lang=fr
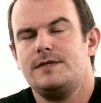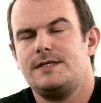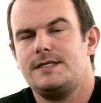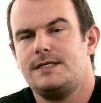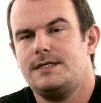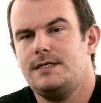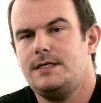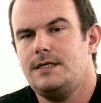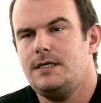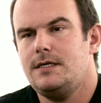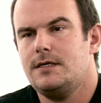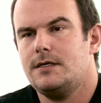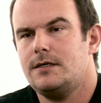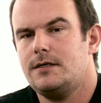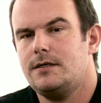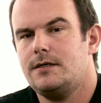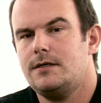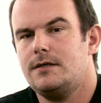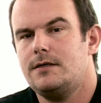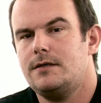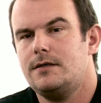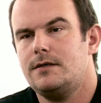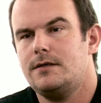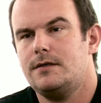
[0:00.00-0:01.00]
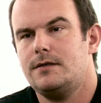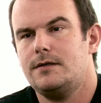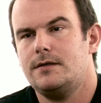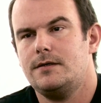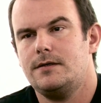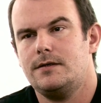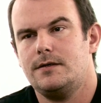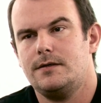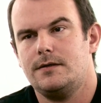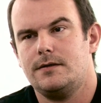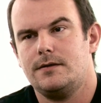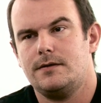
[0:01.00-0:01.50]
a aussi,
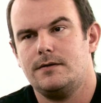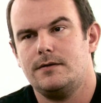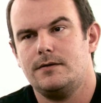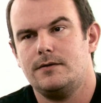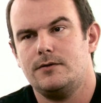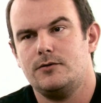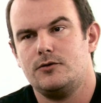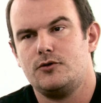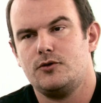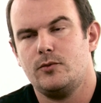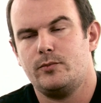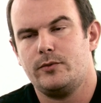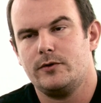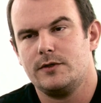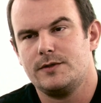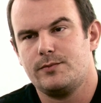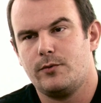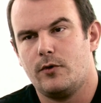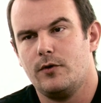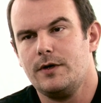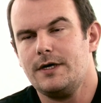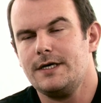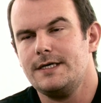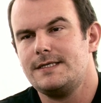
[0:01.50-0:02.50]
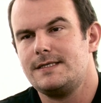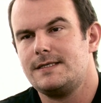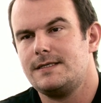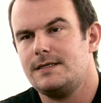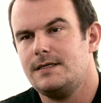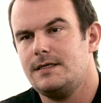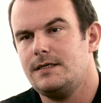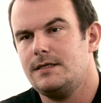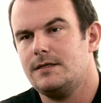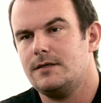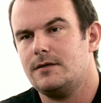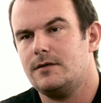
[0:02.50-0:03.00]
je pense,
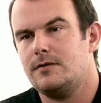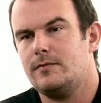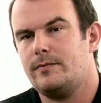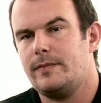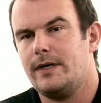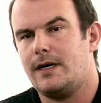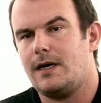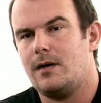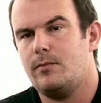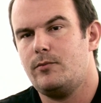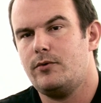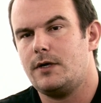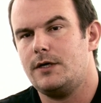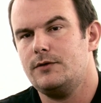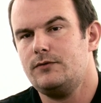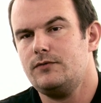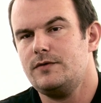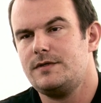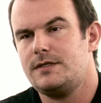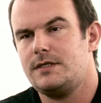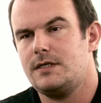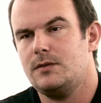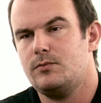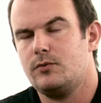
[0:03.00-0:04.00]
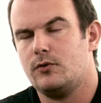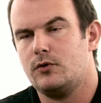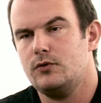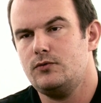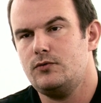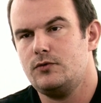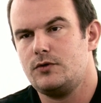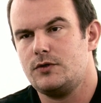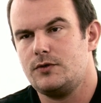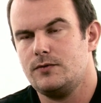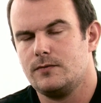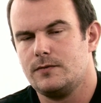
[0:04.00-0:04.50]
progressé par rapport à tout ce qui est
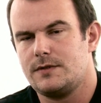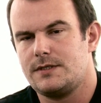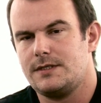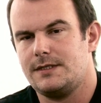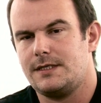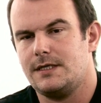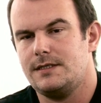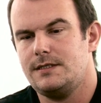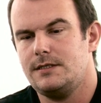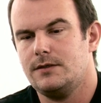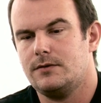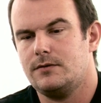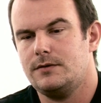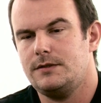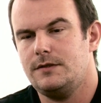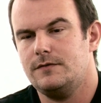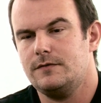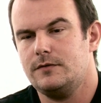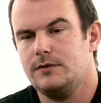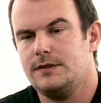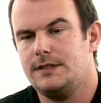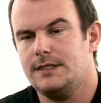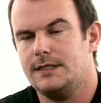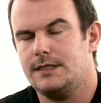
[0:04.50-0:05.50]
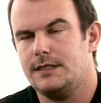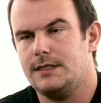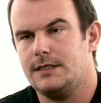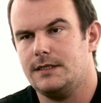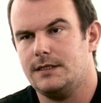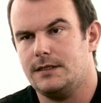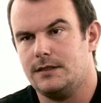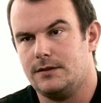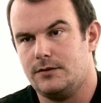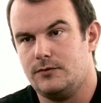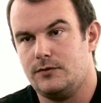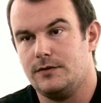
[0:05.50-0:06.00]
production, c'est-à-dire au niveau
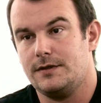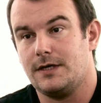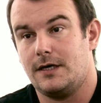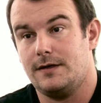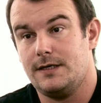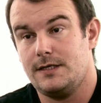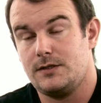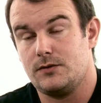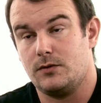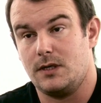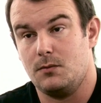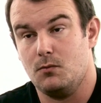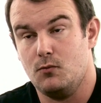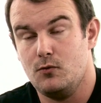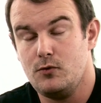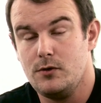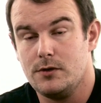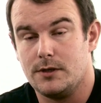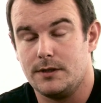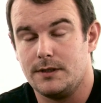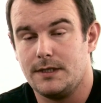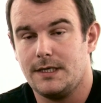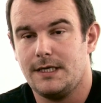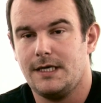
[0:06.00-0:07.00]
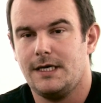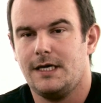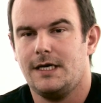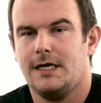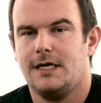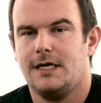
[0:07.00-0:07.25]
du travail sur les moules,